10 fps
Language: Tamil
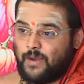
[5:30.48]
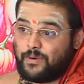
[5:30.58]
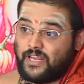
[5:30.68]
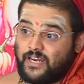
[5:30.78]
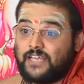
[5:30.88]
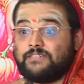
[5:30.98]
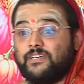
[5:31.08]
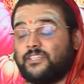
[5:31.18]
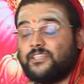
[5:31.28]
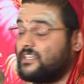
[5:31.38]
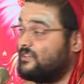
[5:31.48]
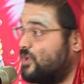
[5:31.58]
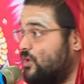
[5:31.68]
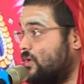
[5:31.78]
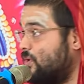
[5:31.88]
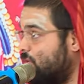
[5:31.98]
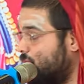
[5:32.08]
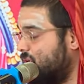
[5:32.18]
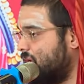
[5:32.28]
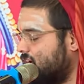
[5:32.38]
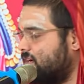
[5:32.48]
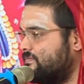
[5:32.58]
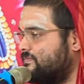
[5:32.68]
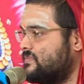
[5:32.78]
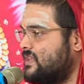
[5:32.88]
அப்படின்னா அந்த வேதத்துக்கு எவ்வளவு கௌரவம்னு பார்க்கணும்